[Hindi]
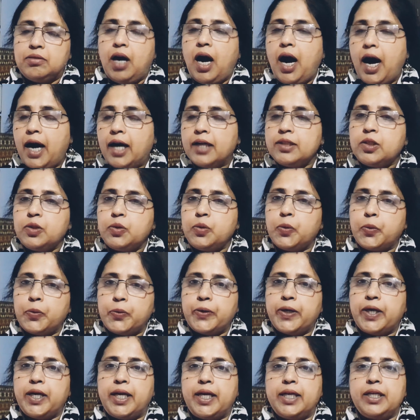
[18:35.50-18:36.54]
हाथ
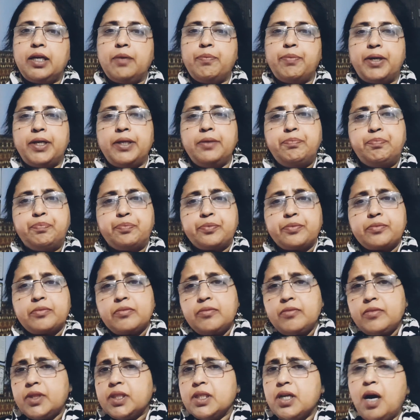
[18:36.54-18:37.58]
धोना है कि भाई
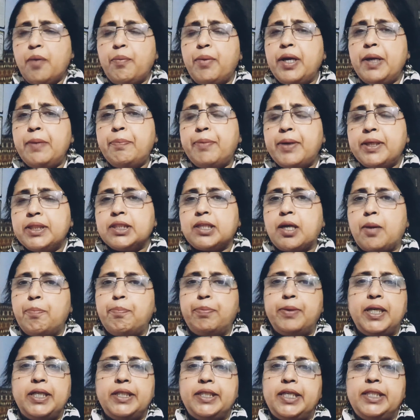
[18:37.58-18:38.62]
हमारे पास
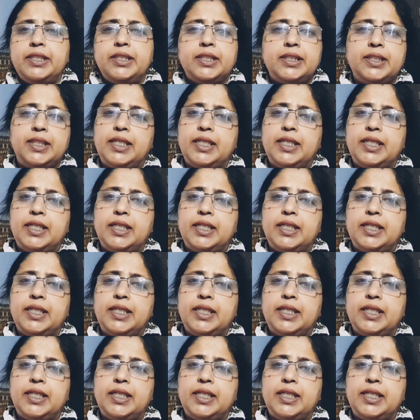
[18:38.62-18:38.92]
कंप्लेनेंट